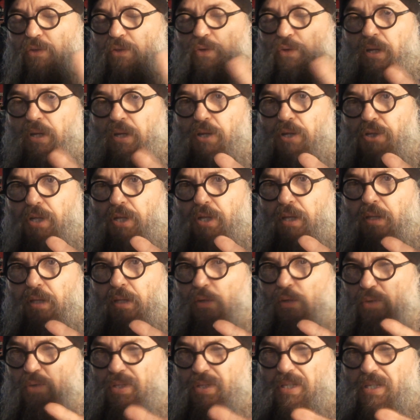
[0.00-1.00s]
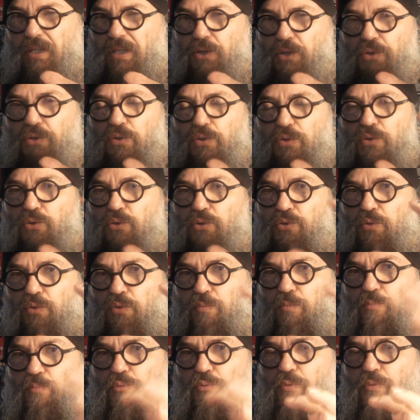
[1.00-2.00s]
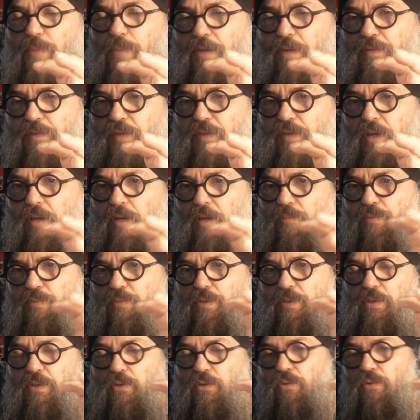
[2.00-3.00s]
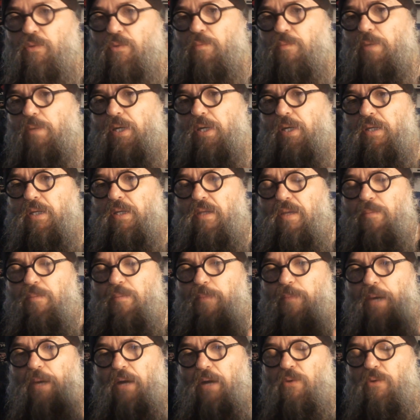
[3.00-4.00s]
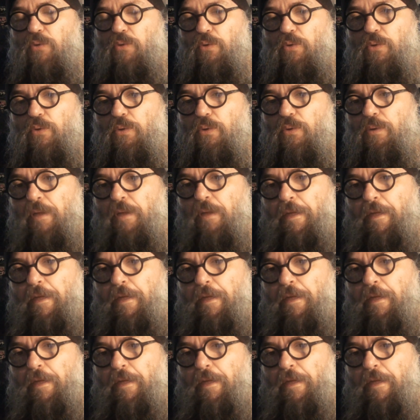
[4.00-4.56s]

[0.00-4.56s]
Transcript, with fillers: sur la chaîne et aussi les choses que je ne peux pas faire puisque bridé par le